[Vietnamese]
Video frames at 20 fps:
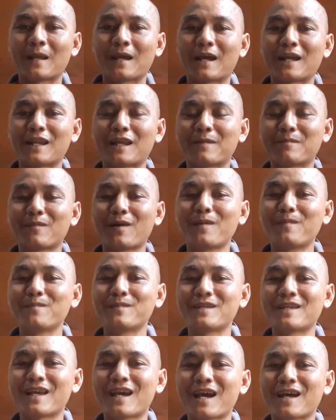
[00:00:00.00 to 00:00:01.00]
anh em
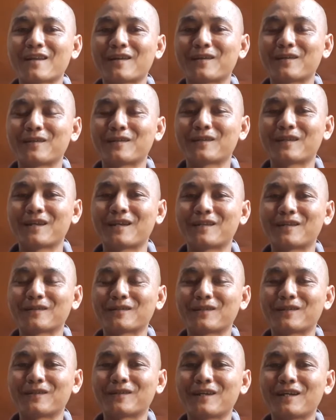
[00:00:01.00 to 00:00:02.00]
bóp pizza này thì
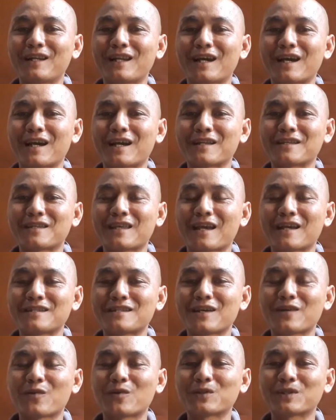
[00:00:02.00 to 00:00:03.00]
thường thường đó là chạy
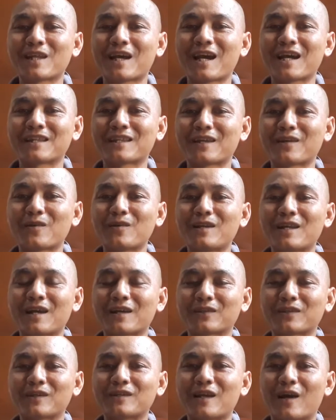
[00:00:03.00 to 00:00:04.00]
xe con tay ta nói
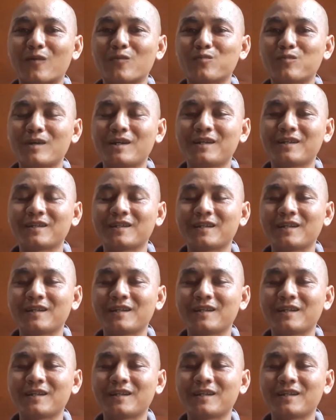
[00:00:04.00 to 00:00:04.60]
là tự động á